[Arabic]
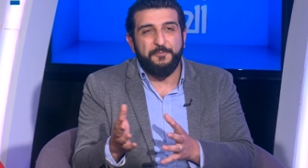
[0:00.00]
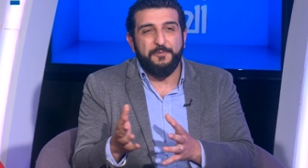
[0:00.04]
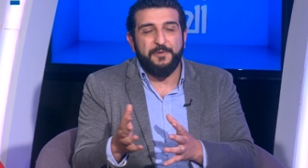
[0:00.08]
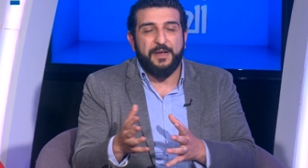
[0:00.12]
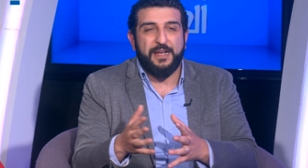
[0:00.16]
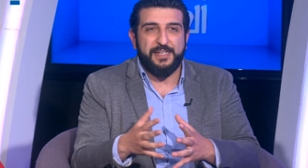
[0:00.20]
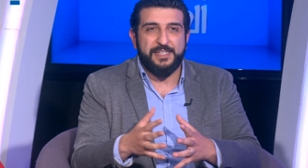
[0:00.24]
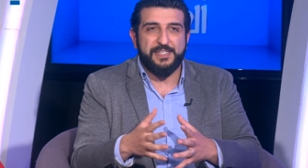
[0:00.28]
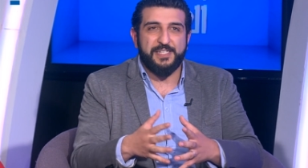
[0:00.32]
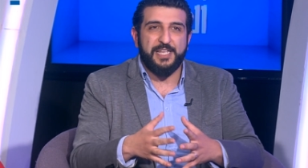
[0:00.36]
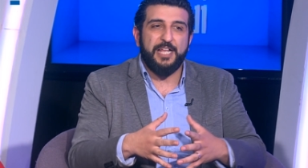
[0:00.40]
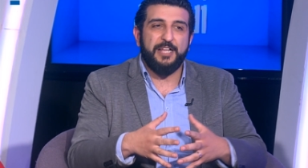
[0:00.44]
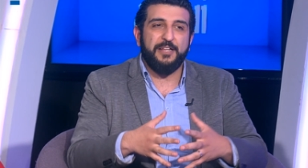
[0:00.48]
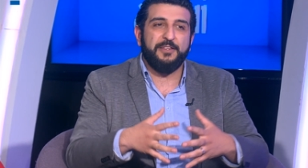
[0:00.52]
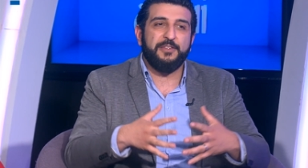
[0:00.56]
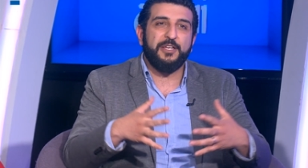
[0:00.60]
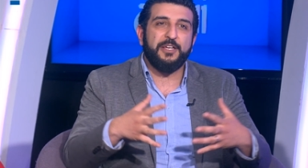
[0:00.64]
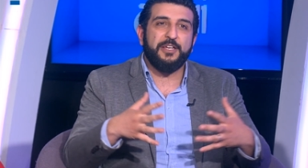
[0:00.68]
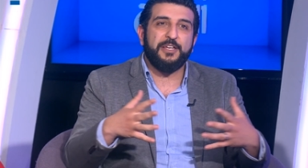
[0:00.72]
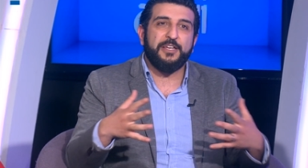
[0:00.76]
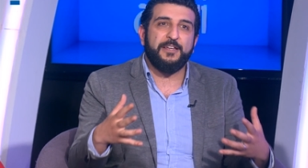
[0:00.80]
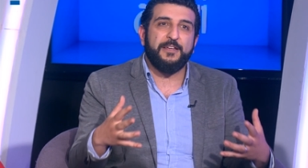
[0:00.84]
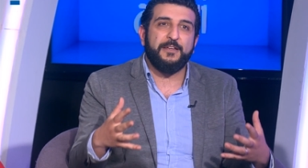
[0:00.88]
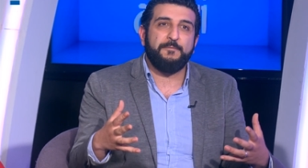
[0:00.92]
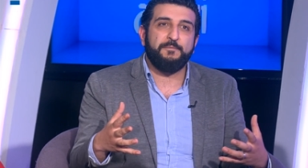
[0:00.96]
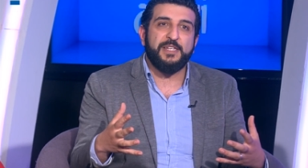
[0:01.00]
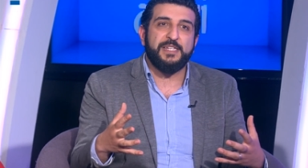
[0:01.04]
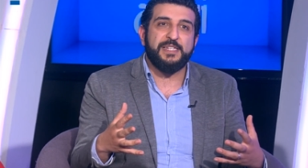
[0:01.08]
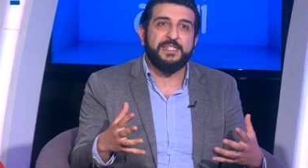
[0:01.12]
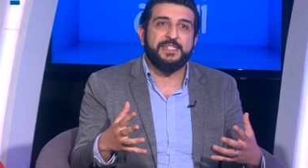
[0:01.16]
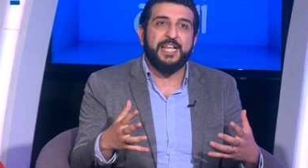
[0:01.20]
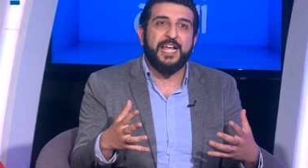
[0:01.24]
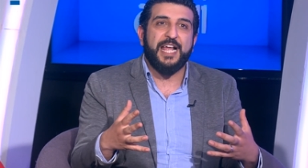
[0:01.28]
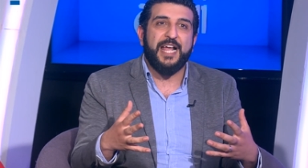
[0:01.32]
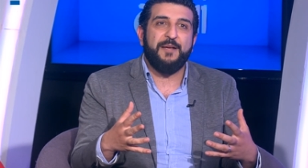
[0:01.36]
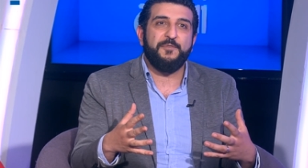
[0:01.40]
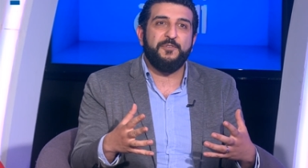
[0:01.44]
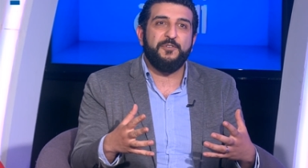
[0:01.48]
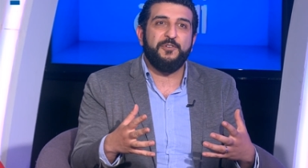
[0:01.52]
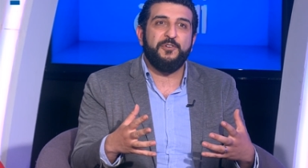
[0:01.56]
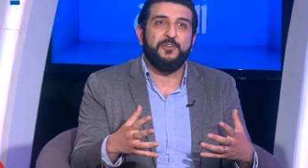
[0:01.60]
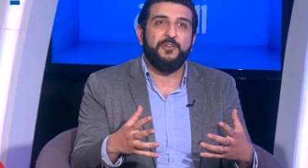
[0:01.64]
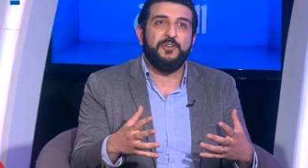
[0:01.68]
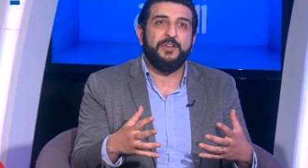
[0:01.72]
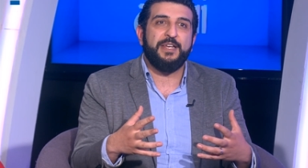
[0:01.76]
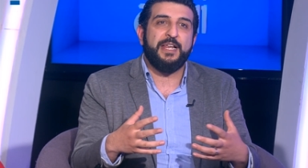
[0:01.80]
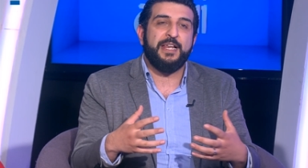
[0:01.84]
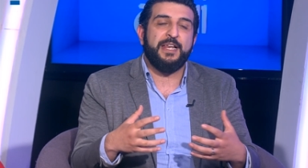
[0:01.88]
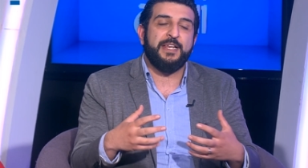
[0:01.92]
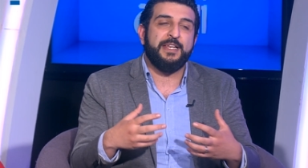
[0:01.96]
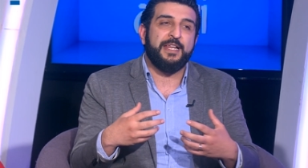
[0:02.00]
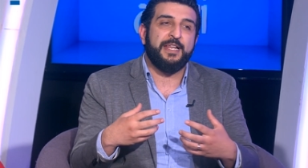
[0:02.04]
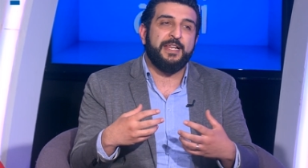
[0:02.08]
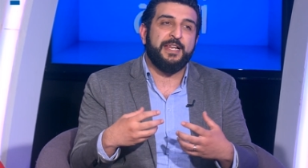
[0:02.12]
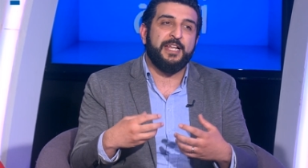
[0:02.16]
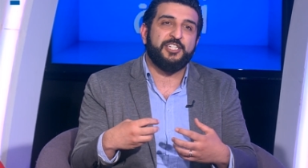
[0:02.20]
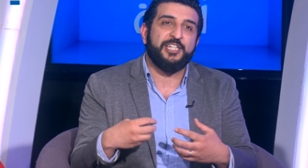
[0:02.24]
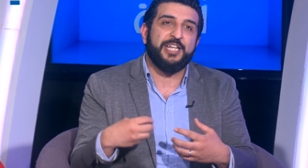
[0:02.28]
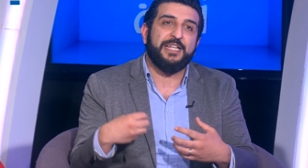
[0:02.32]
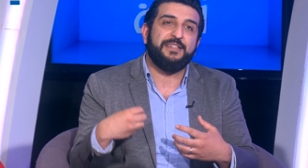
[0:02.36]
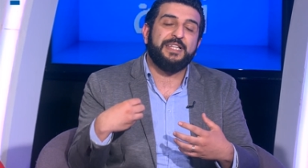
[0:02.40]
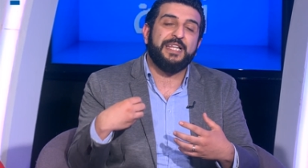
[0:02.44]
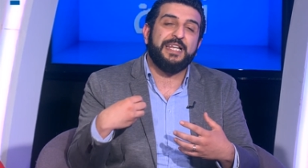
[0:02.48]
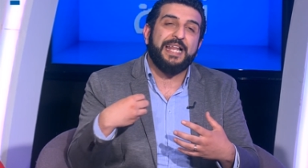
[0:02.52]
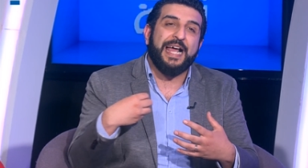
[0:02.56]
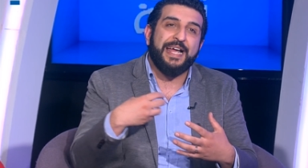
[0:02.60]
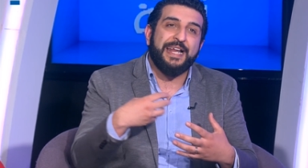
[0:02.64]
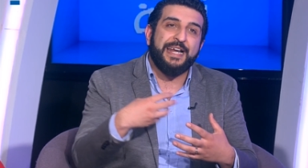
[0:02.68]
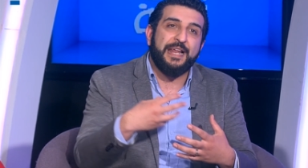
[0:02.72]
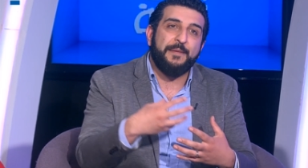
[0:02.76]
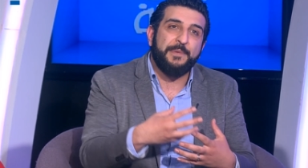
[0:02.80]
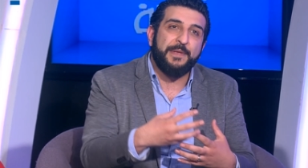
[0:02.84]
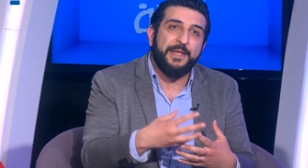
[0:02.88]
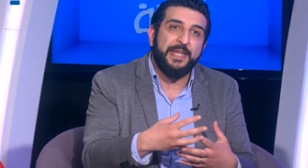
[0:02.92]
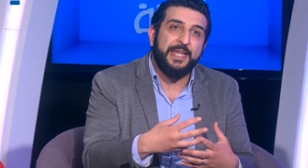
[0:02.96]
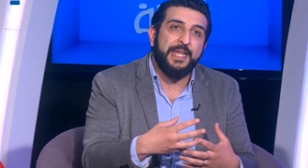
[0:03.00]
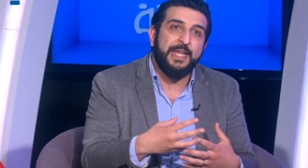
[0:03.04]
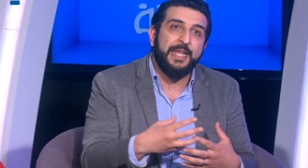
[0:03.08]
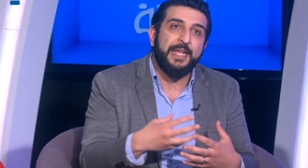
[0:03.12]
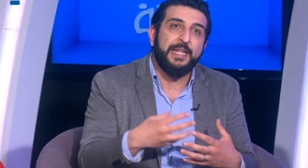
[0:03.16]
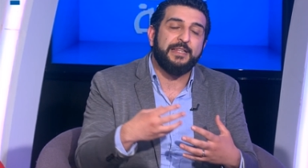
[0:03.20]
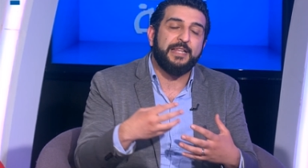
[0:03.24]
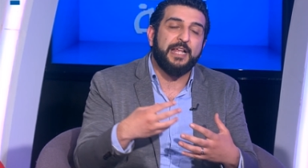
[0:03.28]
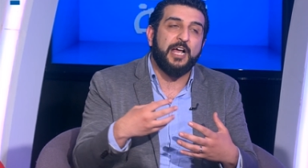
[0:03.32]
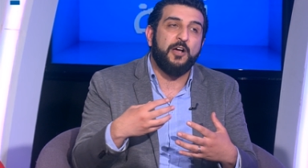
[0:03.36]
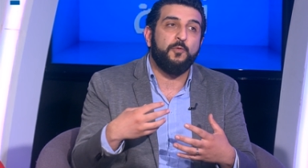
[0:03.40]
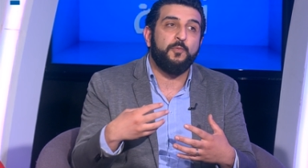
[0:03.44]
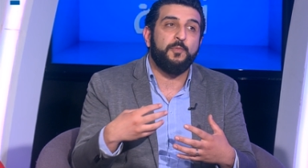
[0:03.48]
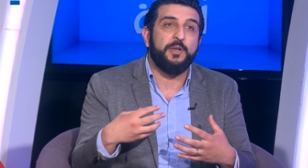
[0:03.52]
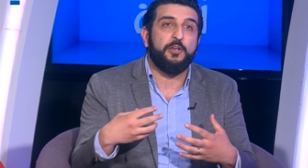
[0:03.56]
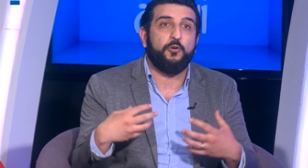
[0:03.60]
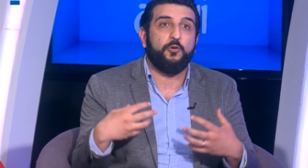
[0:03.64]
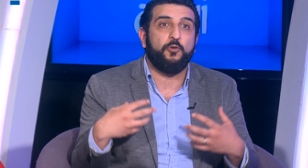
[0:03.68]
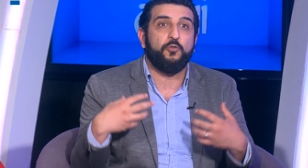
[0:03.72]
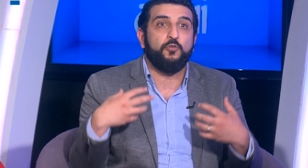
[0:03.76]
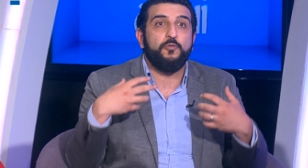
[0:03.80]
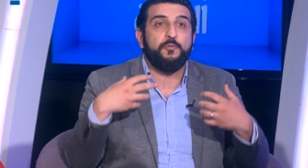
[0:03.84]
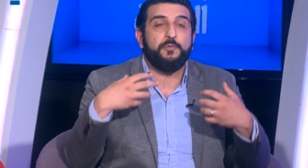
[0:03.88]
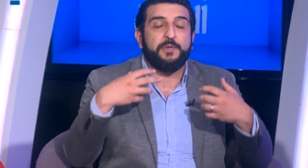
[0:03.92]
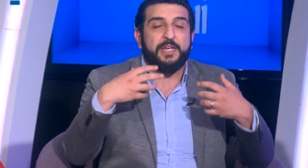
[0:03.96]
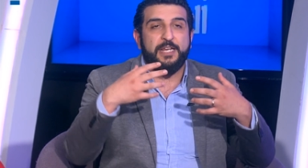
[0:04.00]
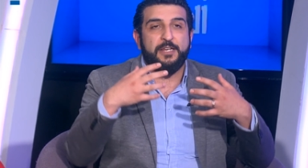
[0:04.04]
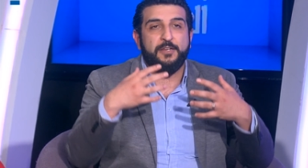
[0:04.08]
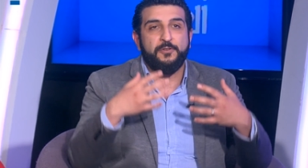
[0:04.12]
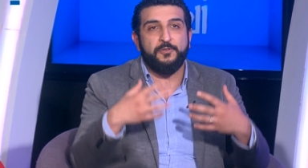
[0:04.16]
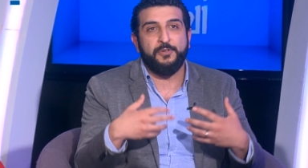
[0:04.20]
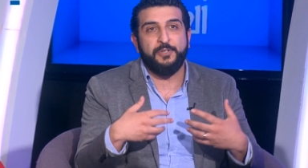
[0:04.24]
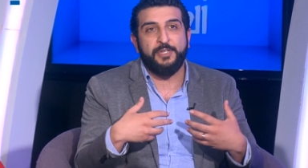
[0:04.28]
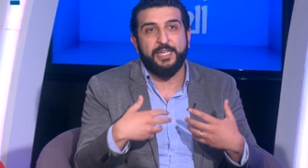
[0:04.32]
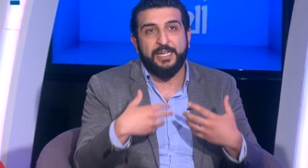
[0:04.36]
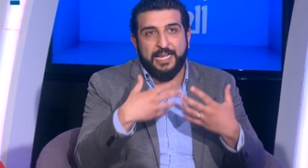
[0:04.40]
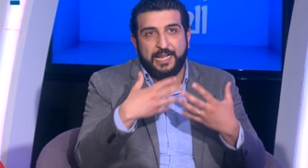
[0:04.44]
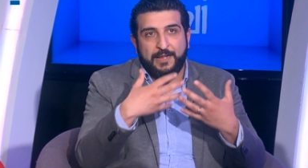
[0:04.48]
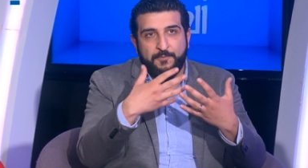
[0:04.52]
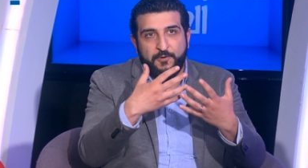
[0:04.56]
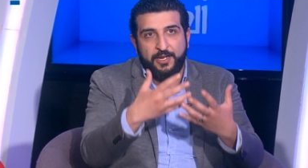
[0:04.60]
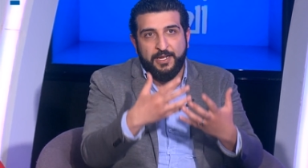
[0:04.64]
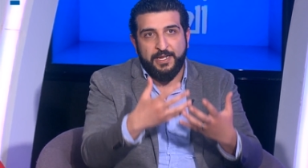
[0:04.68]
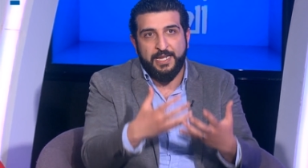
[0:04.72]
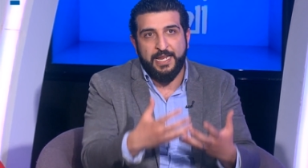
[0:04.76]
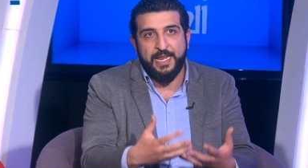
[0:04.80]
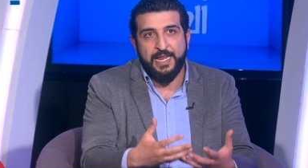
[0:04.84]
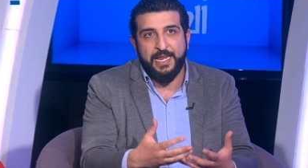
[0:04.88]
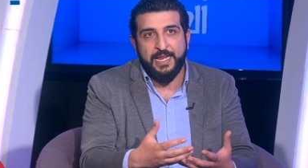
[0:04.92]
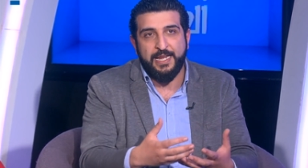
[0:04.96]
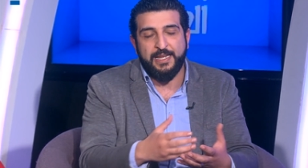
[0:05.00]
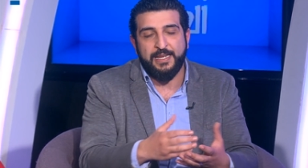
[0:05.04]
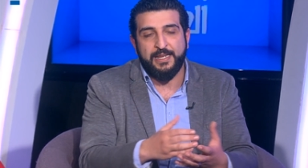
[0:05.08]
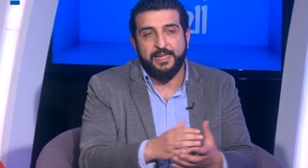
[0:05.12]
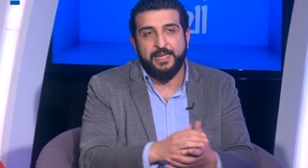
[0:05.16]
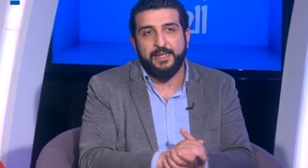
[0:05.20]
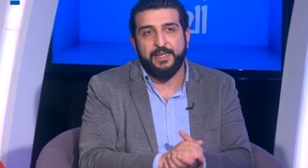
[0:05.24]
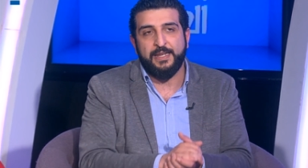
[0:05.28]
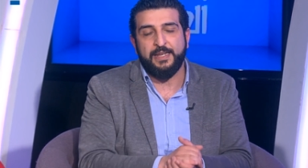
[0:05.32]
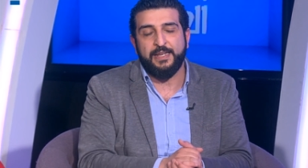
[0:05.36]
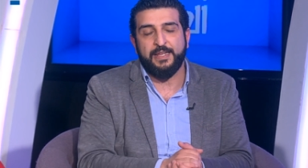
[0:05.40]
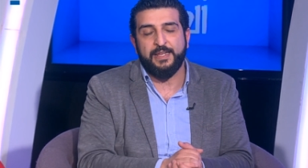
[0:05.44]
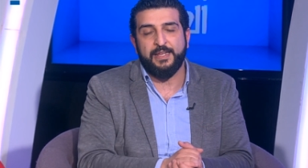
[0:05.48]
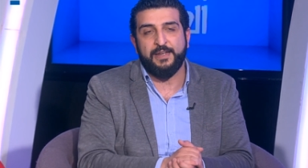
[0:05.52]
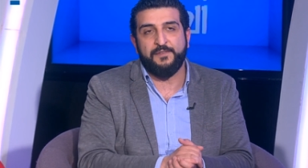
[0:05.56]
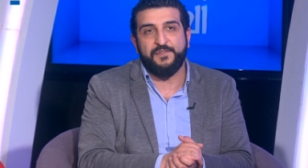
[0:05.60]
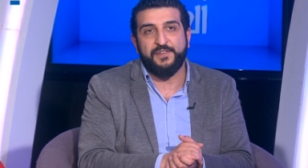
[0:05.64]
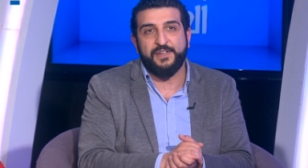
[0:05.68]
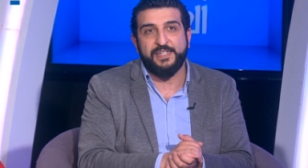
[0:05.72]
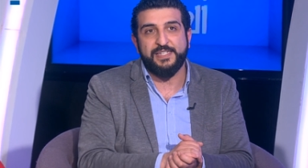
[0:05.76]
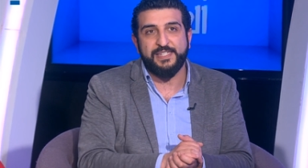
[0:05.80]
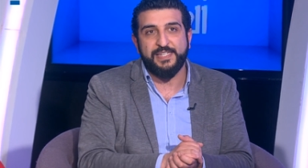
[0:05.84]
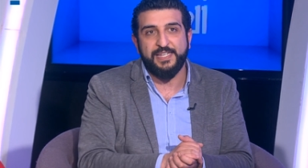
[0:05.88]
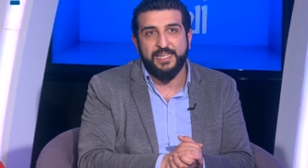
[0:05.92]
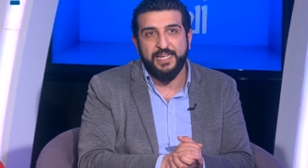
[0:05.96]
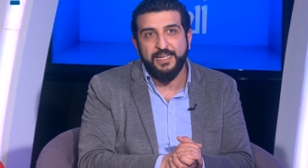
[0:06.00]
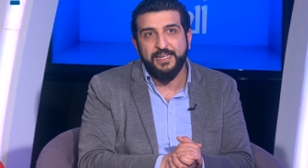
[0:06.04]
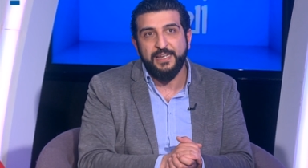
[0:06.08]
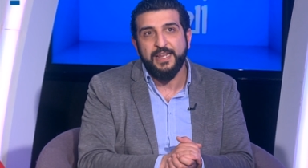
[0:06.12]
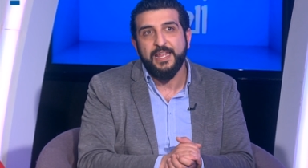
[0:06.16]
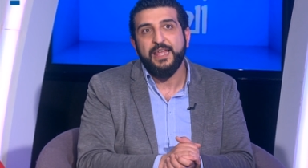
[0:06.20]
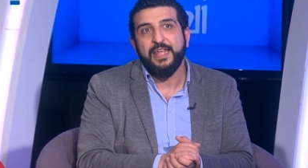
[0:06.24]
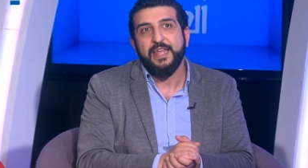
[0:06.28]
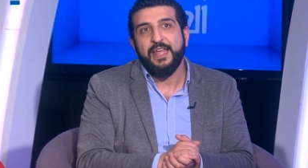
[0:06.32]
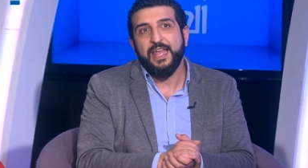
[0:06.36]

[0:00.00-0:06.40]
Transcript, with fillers: اللي بيبقى حصان ضخم بنستعمله لشد العربات او بالحروب كانوا يركبوا عليه الفرسان